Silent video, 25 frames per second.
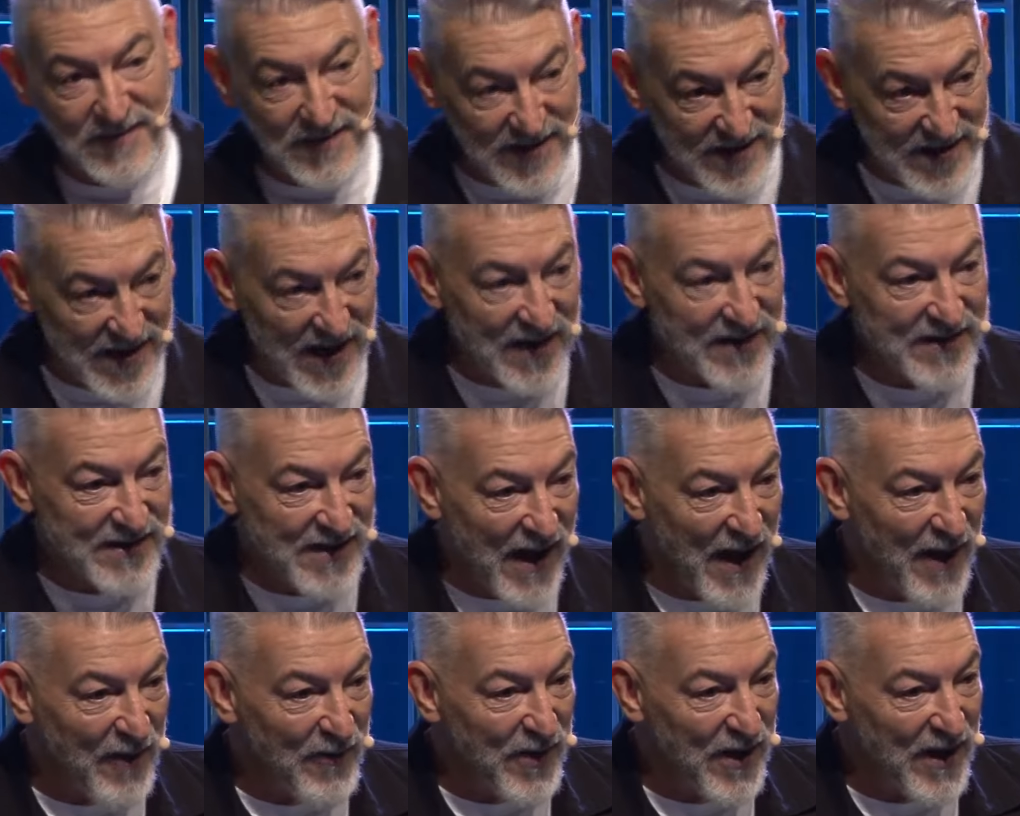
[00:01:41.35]
ya
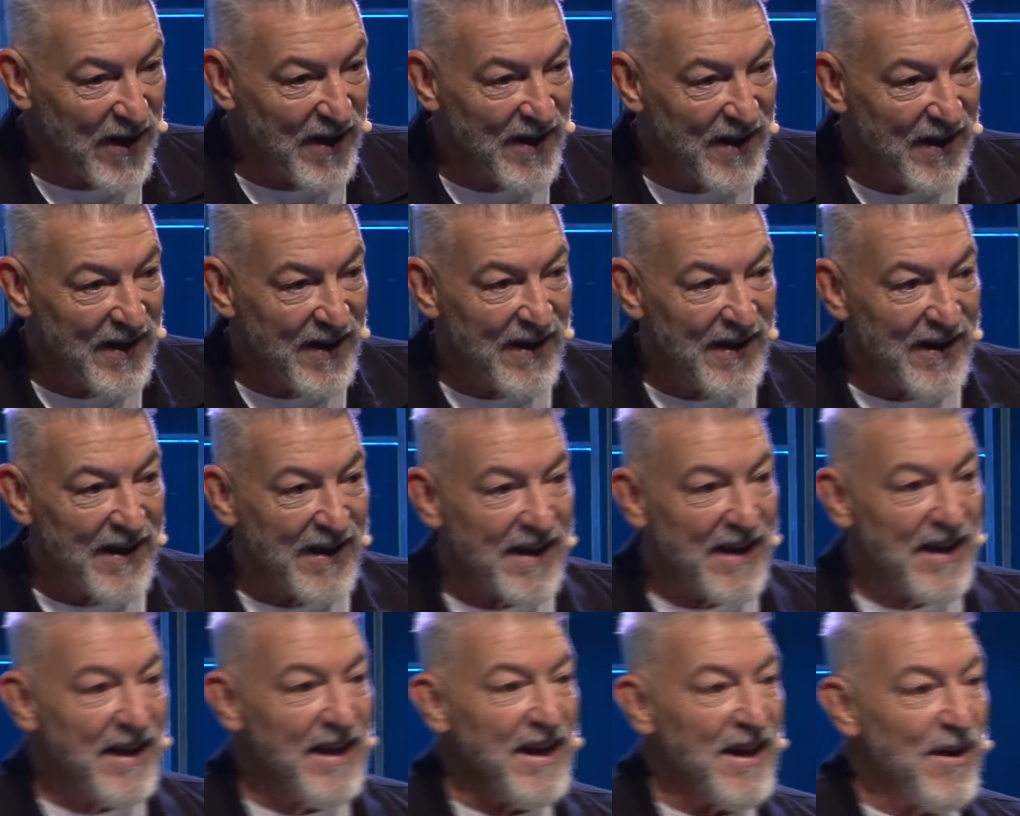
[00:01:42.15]
sabe
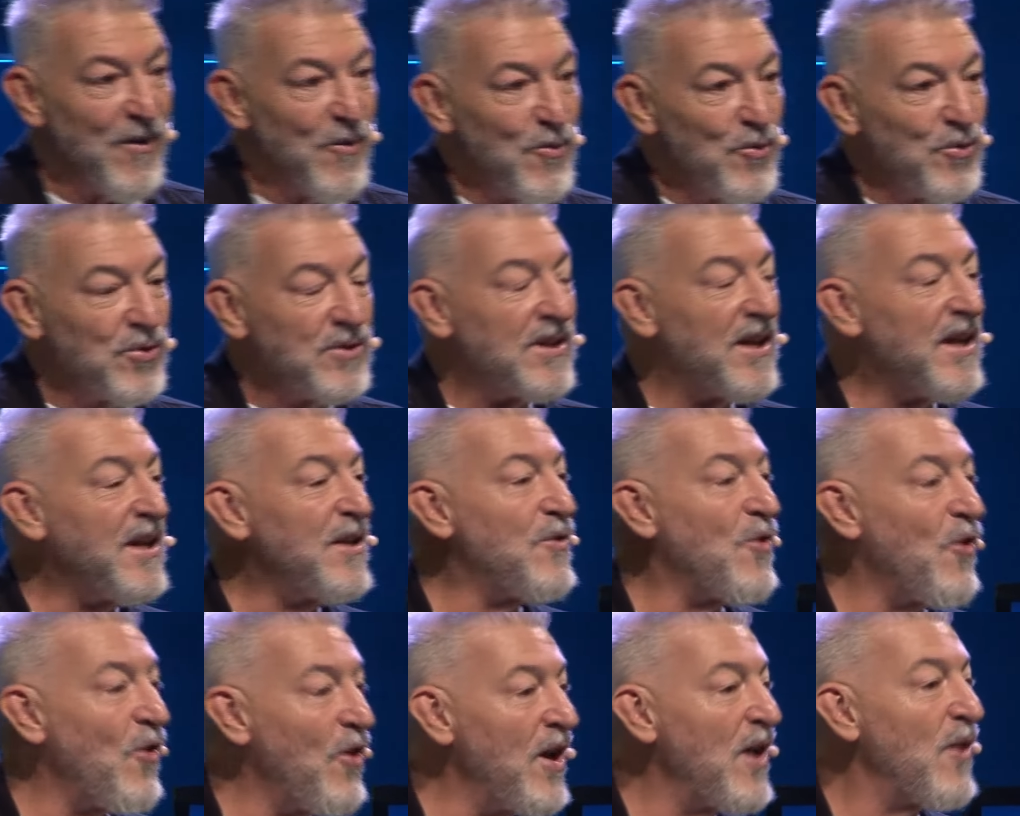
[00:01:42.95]
qué le gusta y
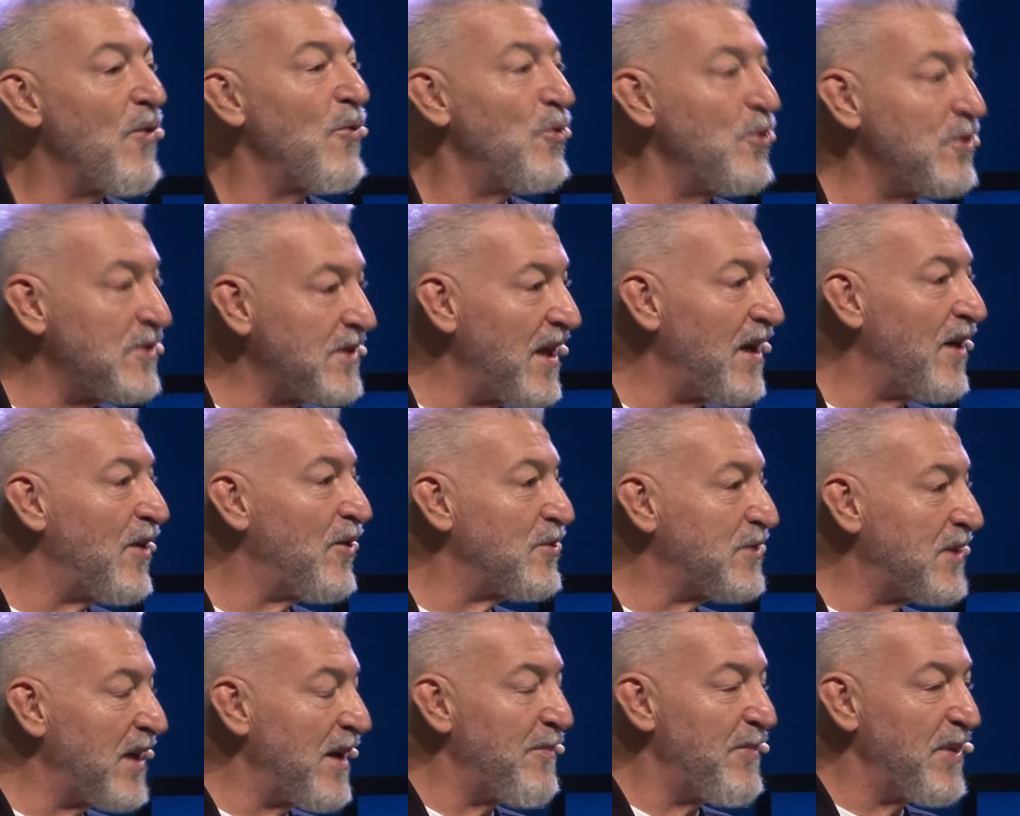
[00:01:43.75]
no le gusta a la
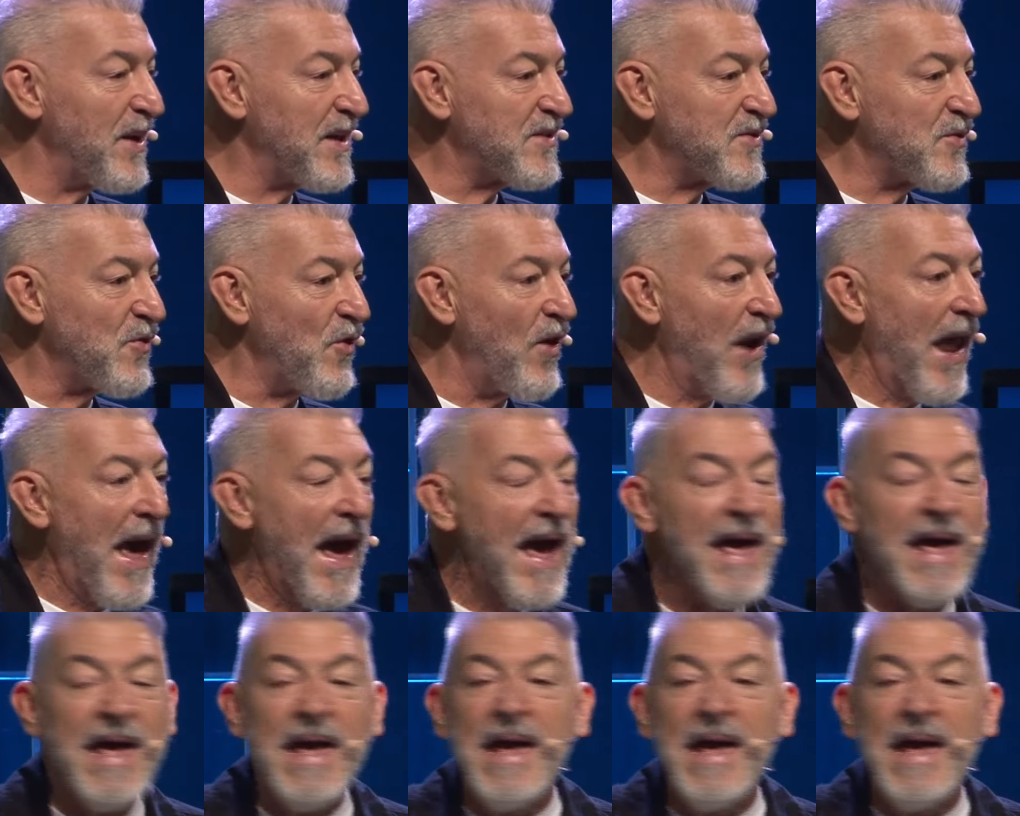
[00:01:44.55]
otra persona.